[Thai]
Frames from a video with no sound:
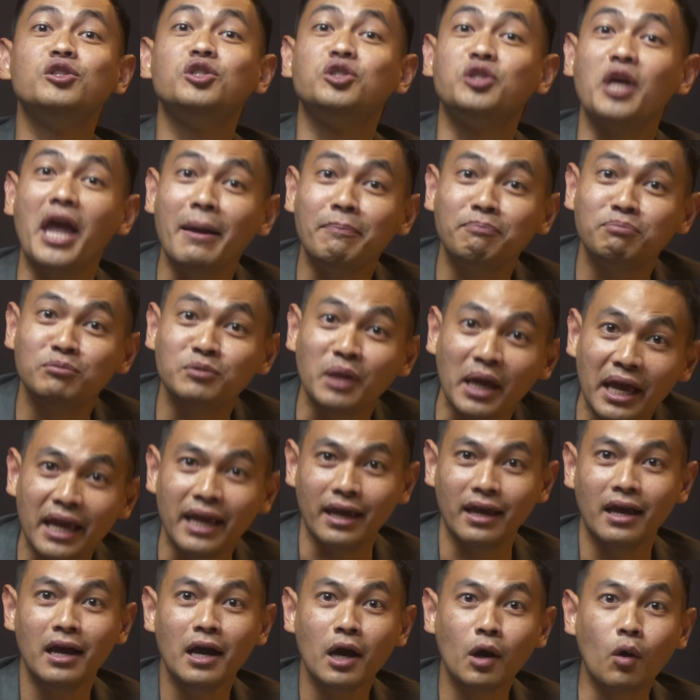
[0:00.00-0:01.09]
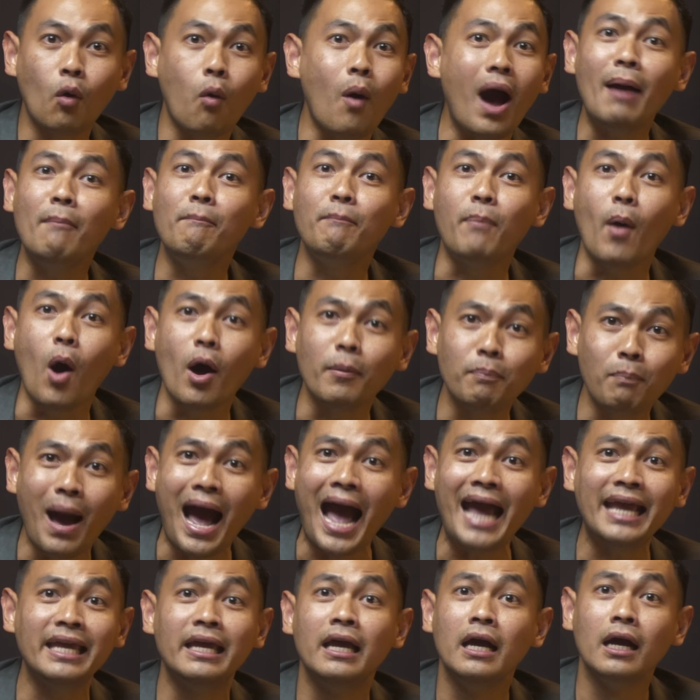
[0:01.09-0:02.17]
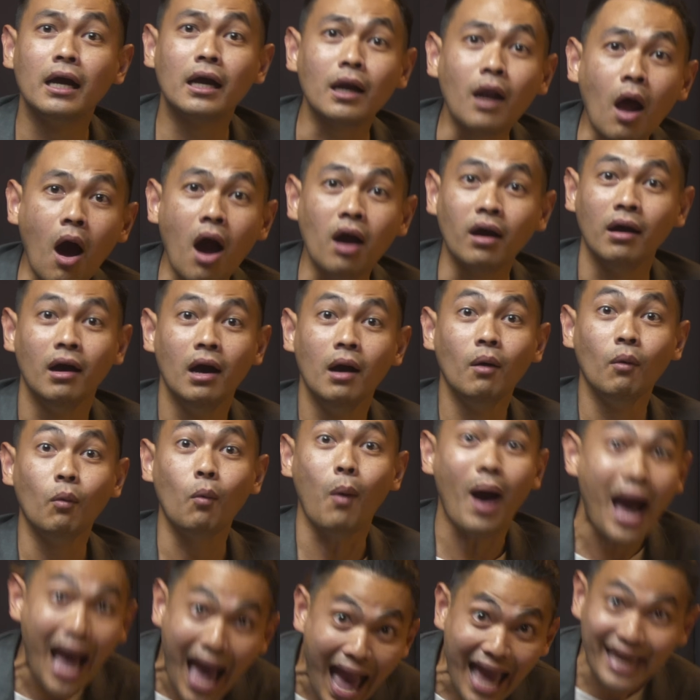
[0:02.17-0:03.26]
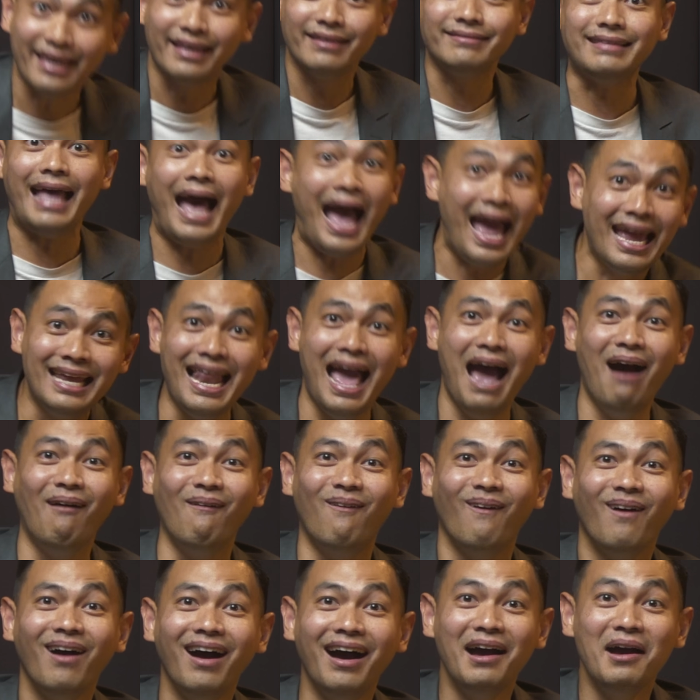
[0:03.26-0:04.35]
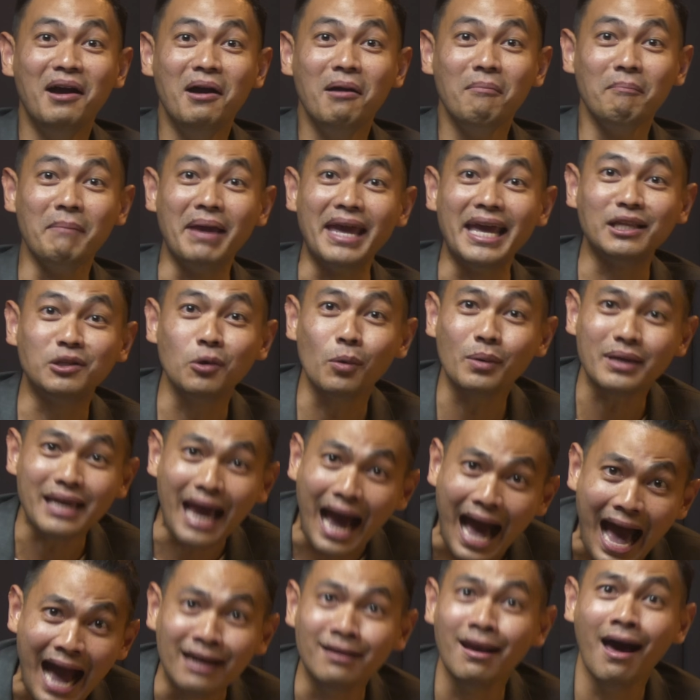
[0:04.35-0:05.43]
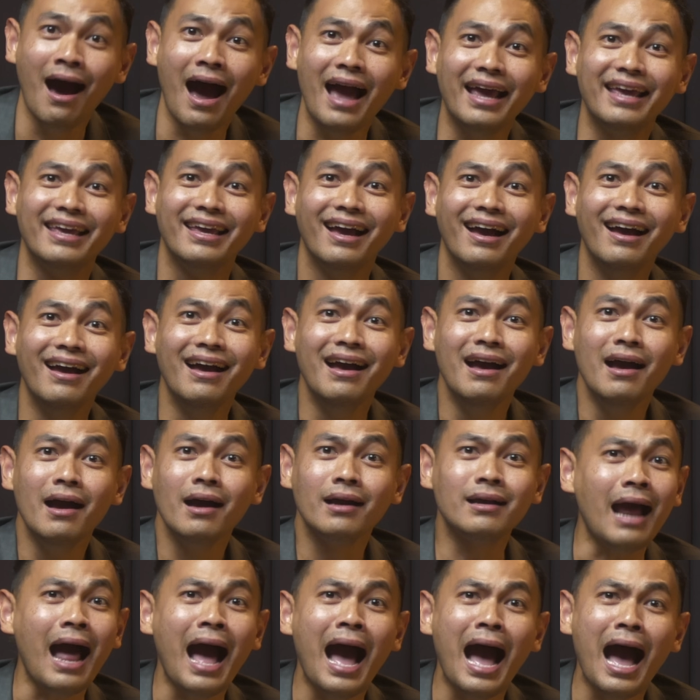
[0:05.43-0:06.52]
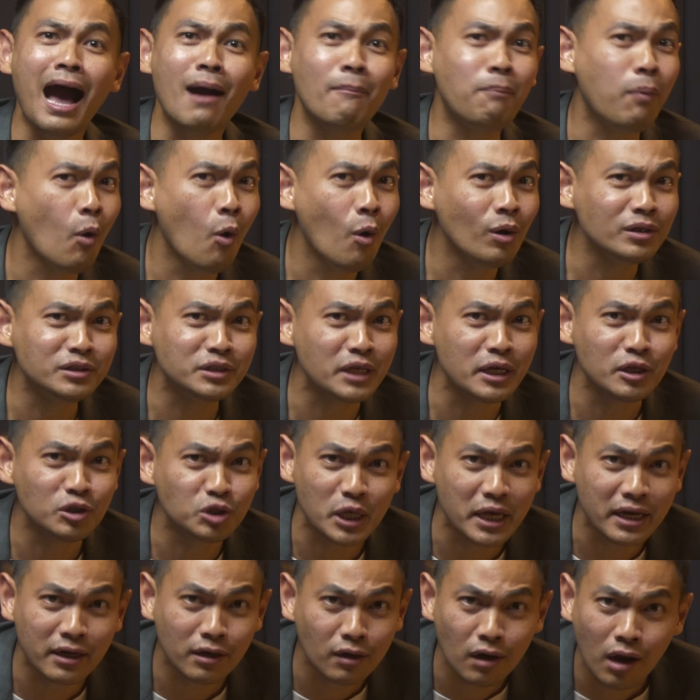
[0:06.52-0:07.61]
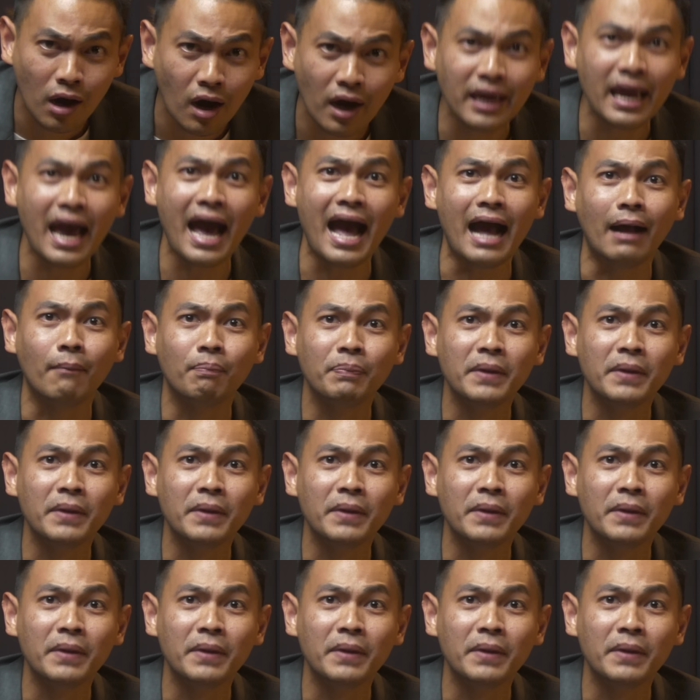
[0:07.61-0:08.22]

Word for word: เซฟตี้ความปลอดภัยกล้องว้ายตายวมีทุกอย่างเลยกล้าพูดจริงๆเลยอะ